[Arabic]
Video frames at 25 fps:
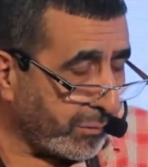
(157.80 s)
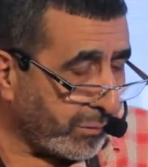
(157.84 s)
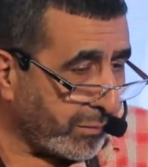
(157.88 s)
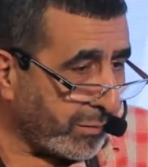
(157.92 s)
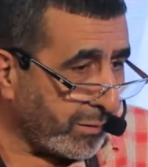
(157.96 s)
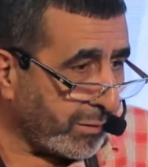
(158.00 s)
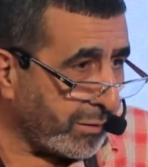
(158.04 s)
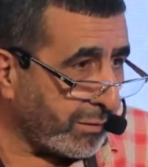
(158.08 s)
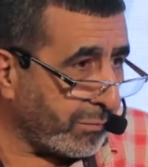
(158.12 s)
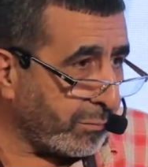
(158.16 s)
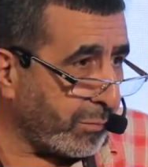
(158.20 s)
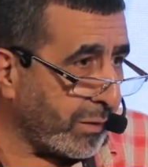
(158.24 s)

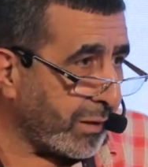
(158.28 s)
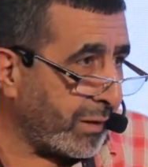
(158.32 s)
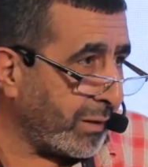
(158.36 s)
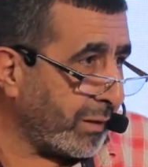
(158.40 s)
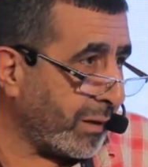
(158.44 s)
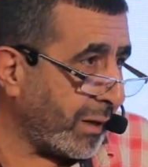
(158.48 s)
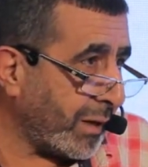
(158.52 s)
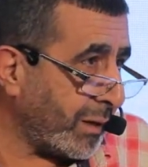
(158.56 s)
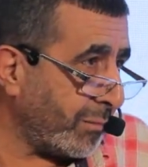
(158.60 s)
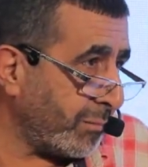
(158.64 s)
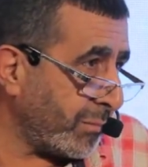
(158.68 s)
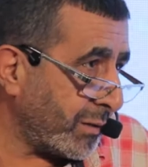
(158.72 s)
بالنسبه
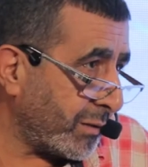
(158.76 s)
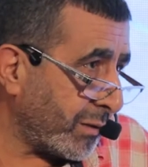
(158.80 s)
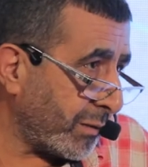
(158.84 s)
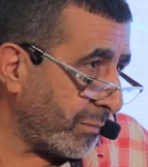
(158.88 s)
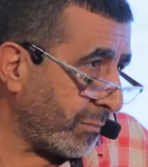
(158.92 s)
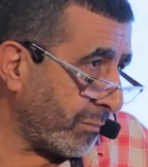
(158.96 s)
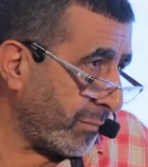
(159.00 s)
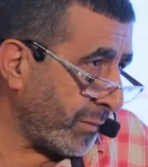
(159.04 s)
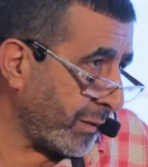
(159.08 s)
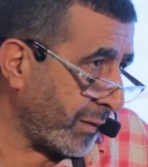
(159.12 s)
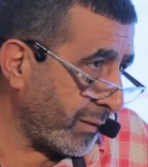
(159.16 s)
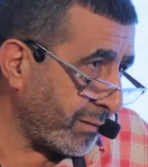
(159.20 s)
لعامه
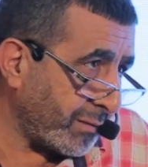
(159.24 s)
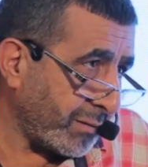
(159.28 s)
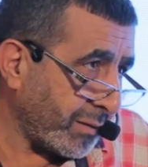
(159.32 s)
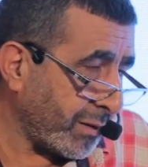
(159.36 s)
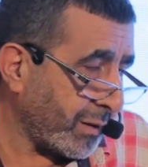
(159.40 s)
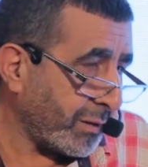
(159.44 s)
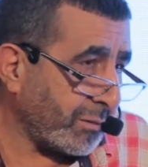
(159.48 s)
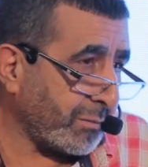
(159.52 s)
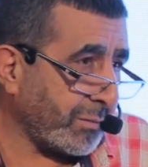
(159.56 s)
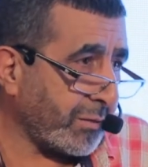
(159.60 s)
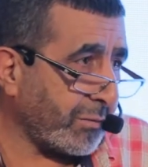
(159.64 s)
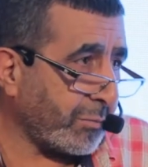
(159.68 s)
الناس
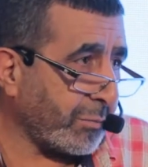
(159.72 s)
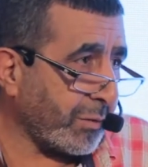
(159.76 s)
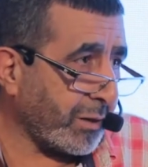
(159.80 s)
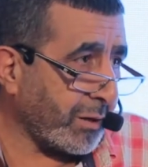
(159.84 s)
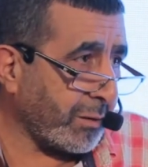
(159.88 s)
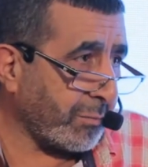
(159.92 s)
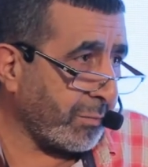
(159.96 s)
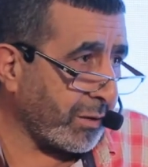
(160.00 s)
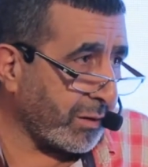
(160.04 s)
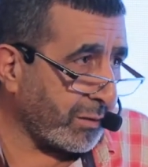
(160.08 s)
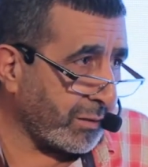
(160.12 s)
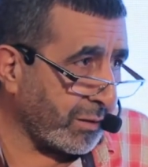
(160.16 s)
يعني بالنسبه
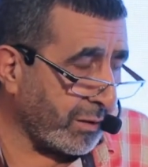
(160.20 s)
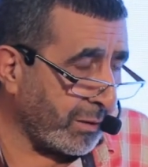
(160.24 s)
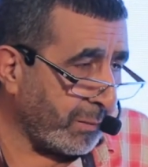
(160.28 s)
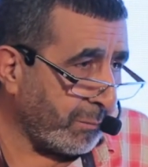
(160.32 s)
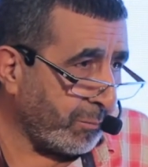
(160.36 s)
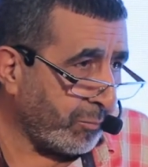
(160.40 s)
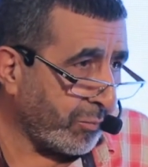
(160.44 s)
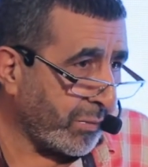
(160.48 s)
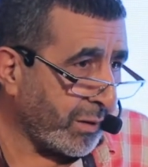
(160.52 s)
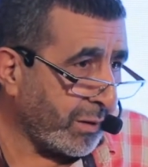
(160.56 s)
للمرضى